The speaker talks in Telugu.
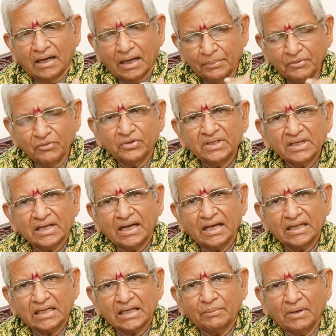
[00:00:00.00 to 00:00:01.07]
అభివృద్ధి
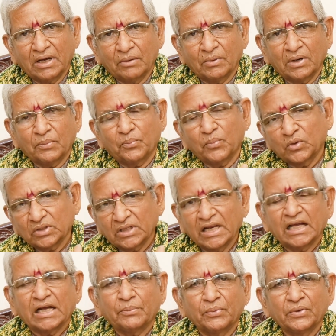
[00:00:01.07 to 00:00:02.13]
కార్యక్రమాలు మనం
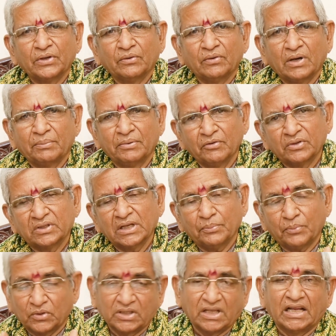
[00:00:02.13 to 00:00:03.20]
పొందలేకపోయాము అభివృద్ధిని
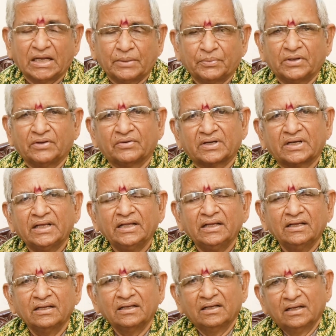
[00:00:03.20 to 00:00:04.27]
పొందలేకపోయామంటే
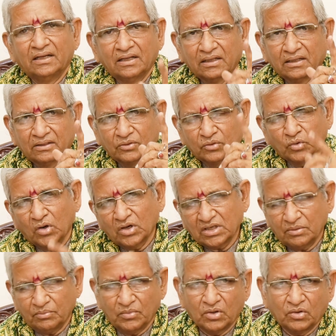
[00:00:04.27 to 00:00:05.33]

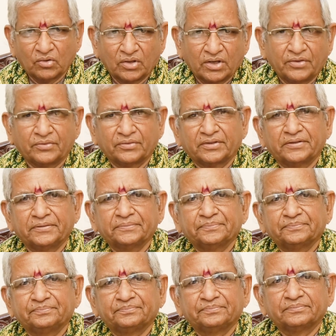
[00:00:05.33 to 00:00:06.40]
దోషం మనలోనే ఉంది
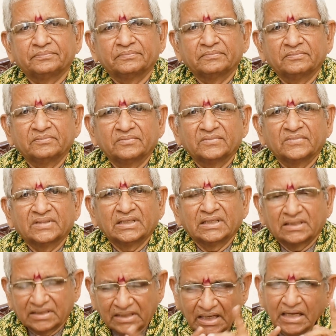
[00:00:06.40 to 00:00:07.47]

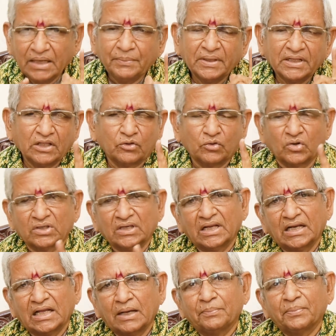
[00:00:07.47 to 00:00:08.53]
తల్లి మీద
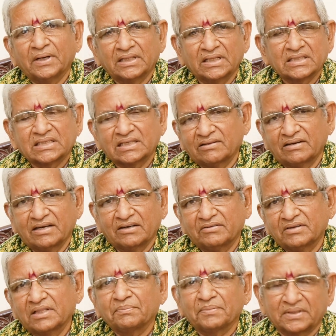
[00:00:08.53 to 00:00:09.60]
దోషాన్ని ఆపాదించడం
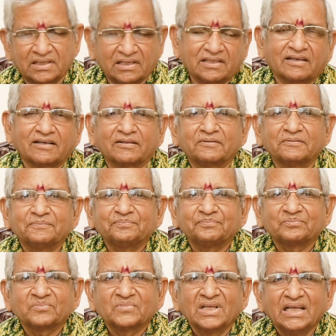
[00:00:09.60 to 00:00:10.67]
పద్ధతి కాదు
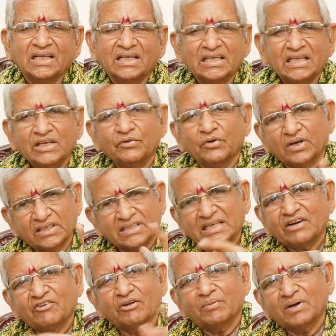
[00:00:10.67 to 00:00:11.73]
ఈ ఒక్క
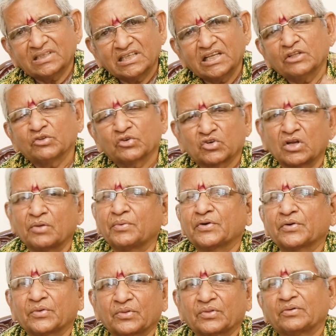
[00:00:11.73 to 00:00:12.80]
శ్రావణ మాసాన్ని దృష్టిలో
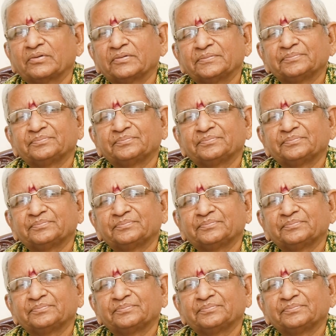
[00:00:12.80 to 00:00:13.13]
పెట్టుకుందాం